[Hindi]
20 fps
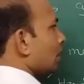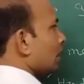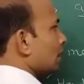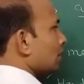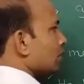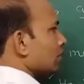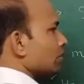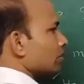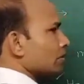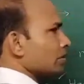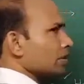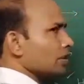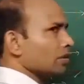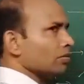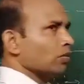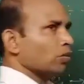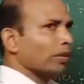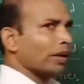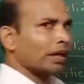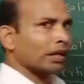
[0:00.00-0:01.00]
इलेक्ट्रॉन्स हैं
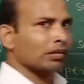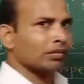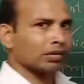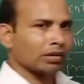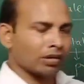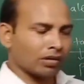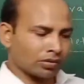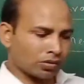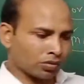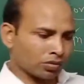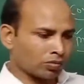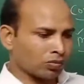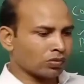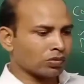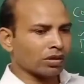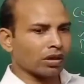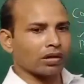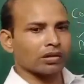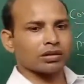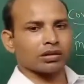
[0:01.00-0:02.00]
मोबाइल का मतलब जो मूव
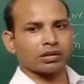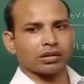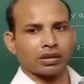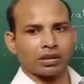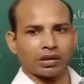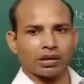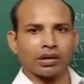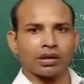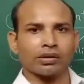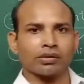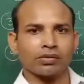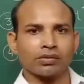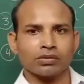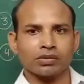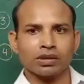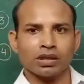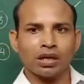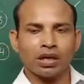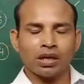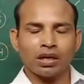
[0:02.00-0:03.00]
कर सकते हैं
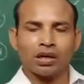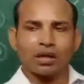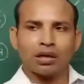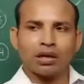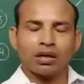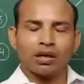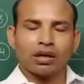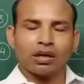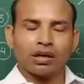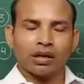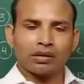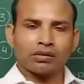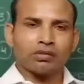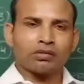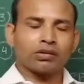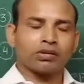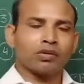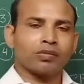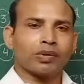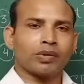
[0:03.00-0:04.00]
इलेक्ट्रॉन्स
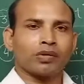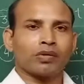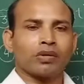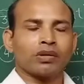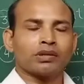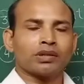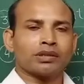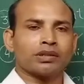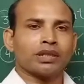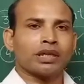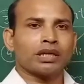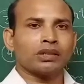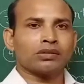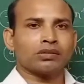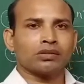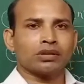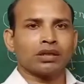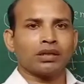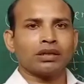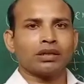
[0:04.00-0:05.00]
इलेक्ट्रॉन्स के ऊपर कौन सा चार्ज
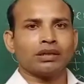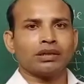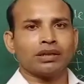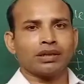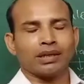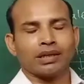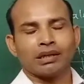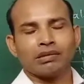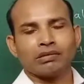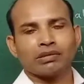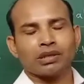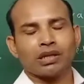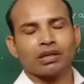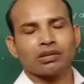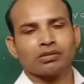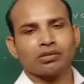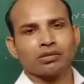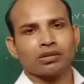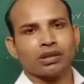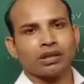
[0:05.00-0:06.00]
होता है नेगेटिव
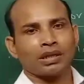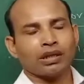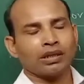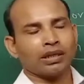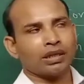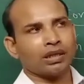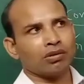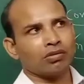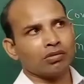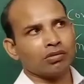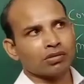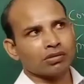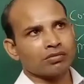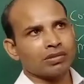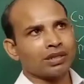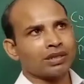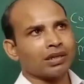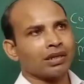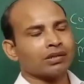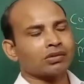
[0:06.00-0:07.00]
चार्ज होता है यानी उस
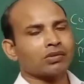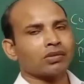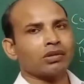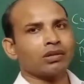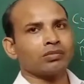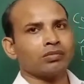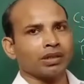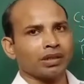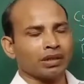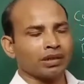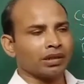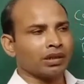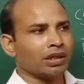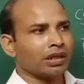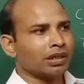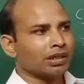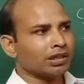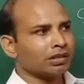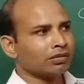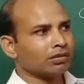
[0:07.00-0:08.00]
मेटालिक सॉलिड में
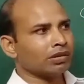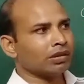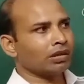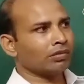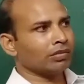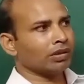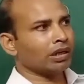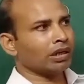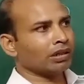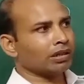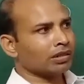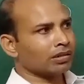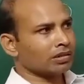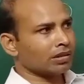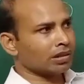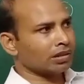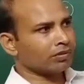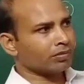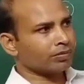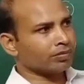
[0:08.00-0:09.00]
जब हम
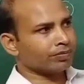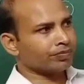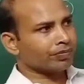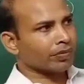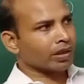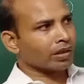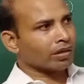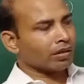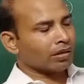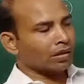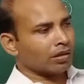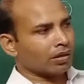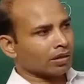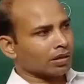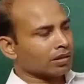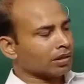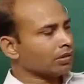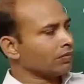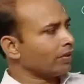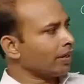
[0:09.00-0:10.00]
इलेक्ट्रिसिटी
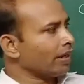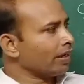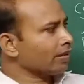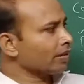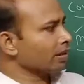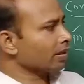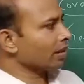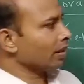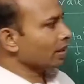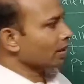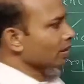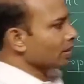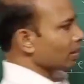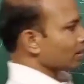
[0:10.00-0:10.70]
किसी वायर से कनेक्ट